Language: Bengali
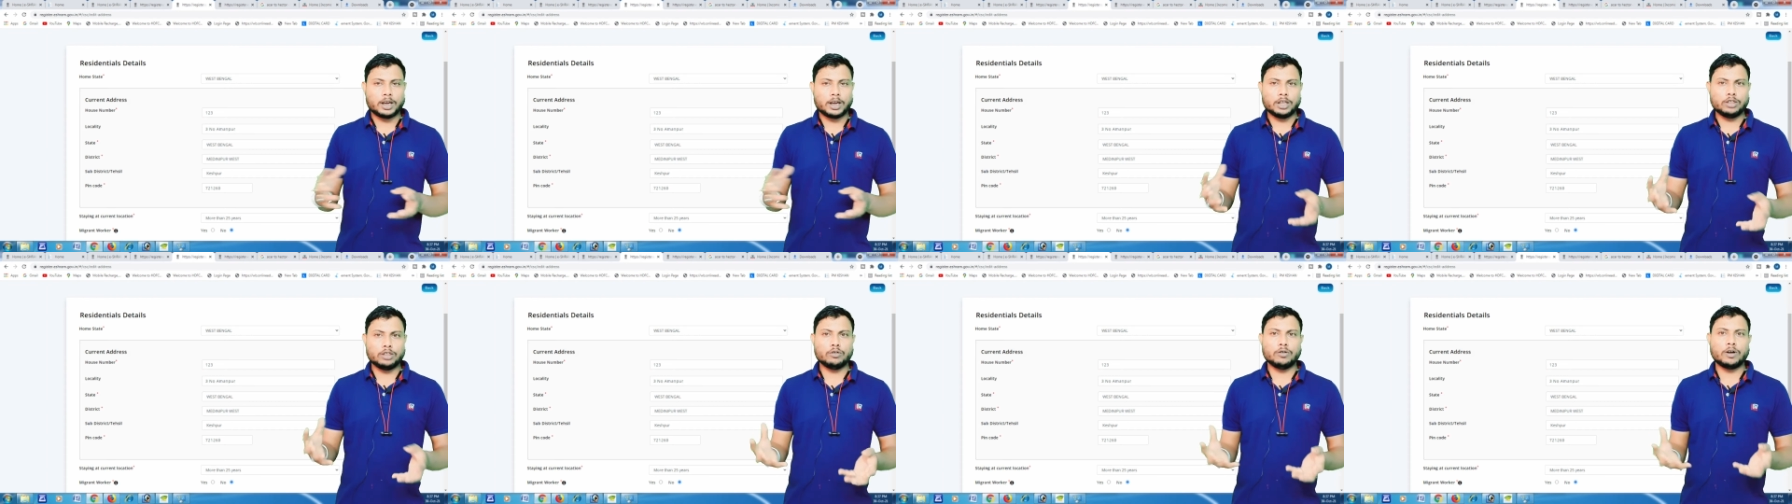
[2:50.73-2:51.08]

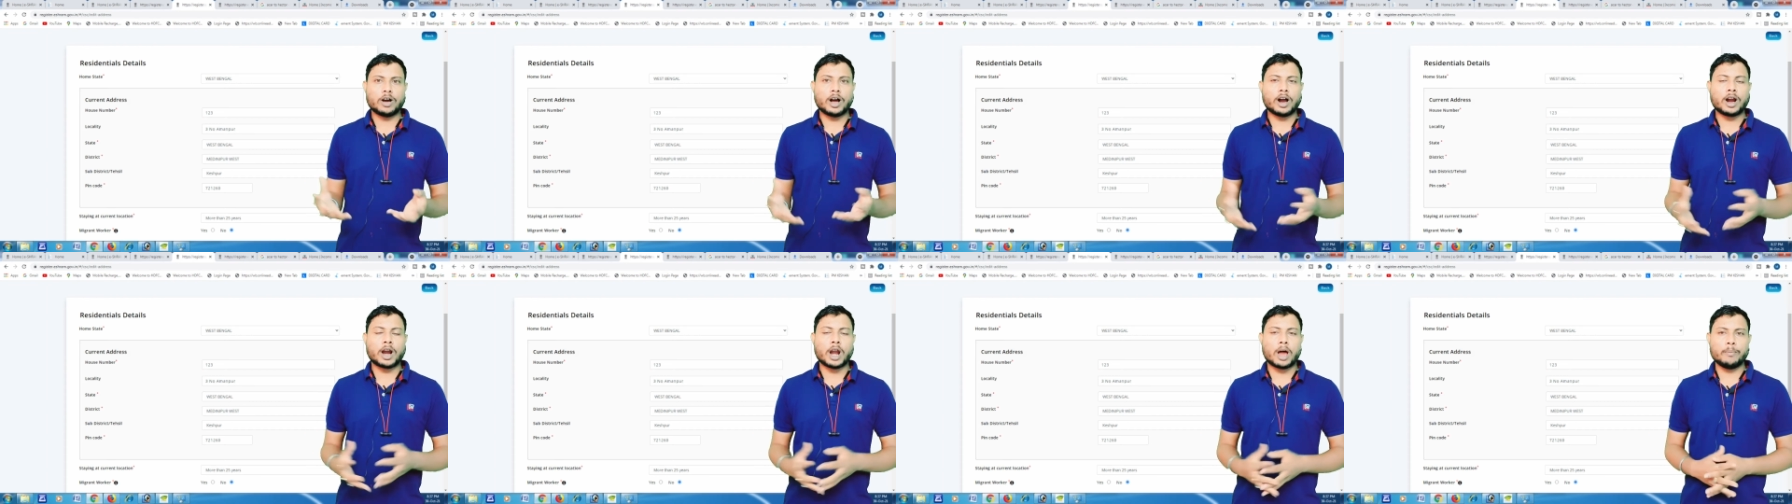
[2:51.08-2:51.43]
কিন্তু
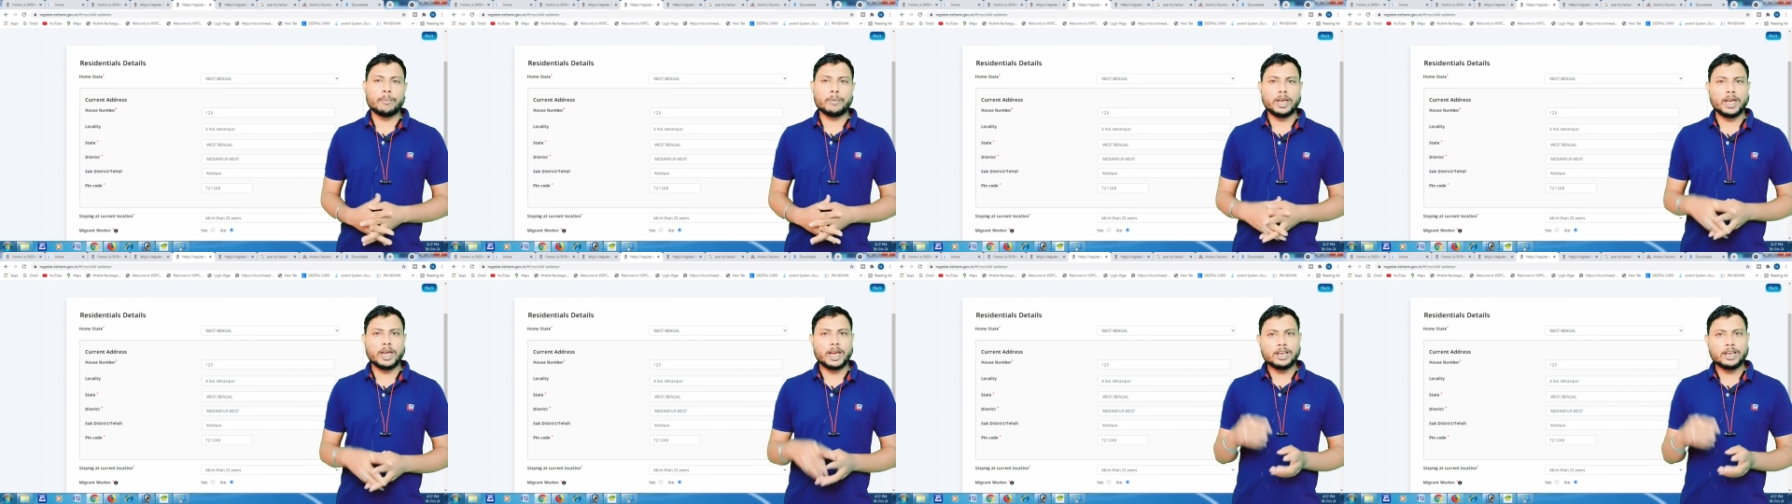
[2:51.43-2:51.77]

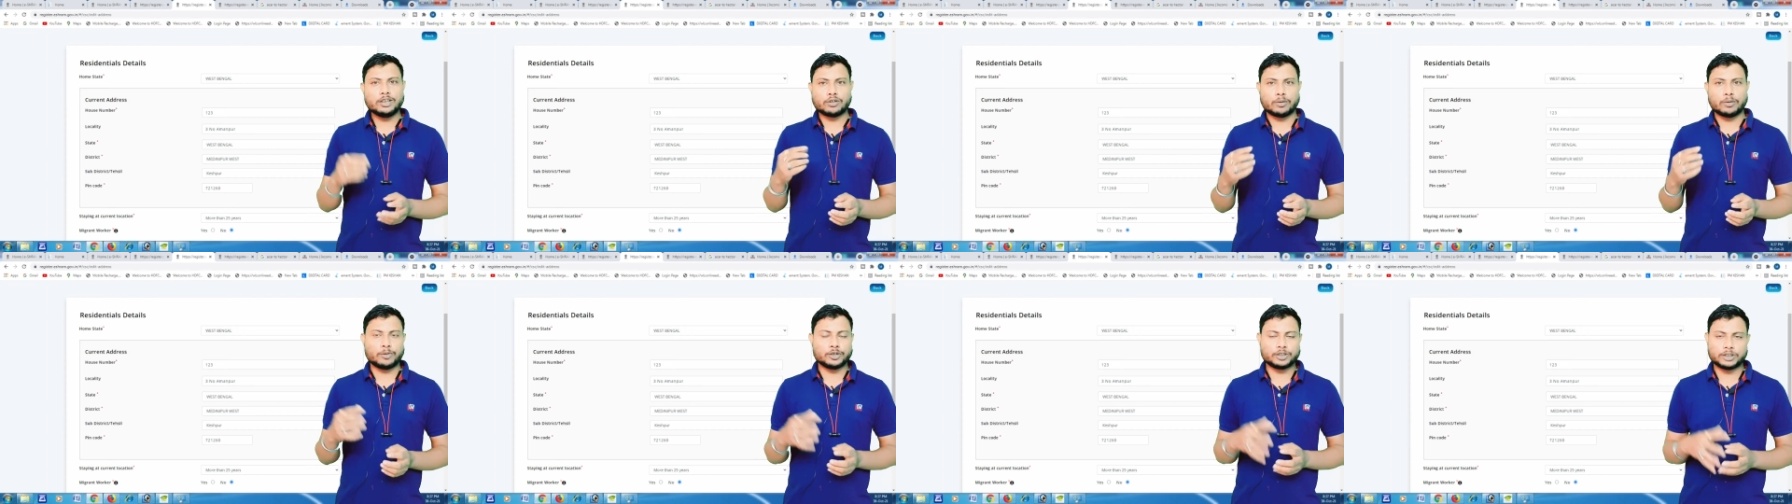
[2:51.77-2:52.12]
গ্রামে এই
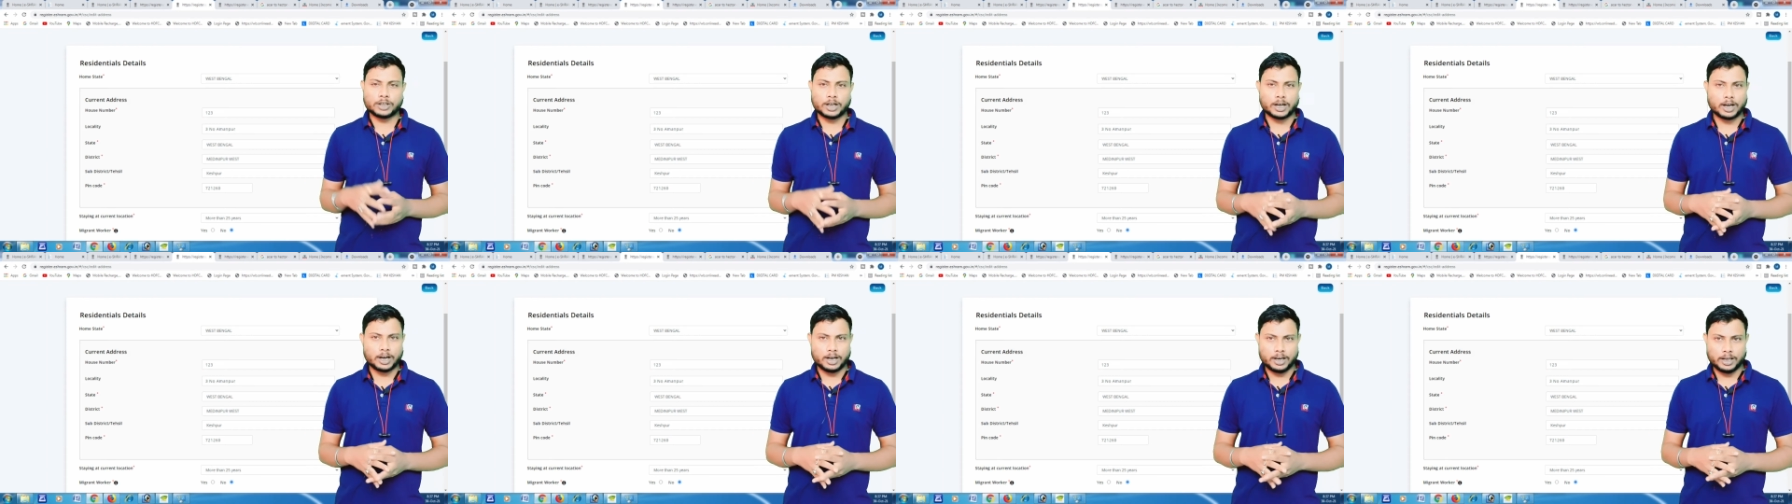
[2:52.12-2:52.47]

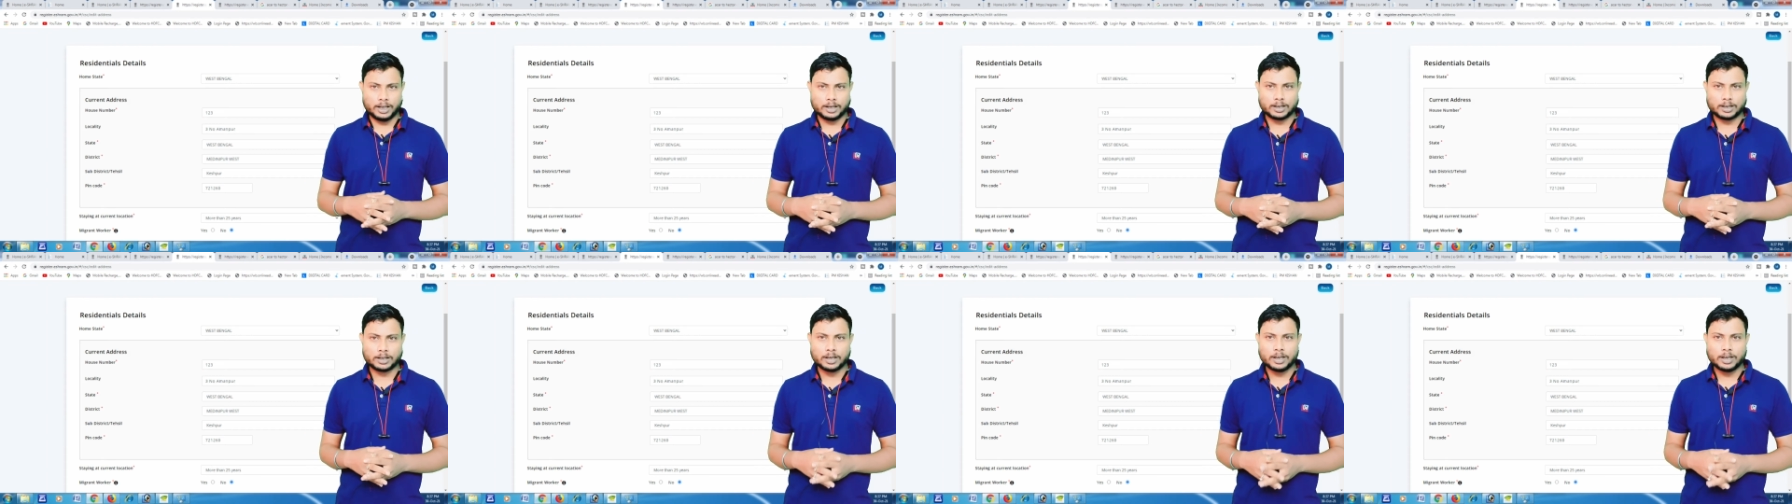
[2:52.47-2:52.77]
সমস্যাটা নেই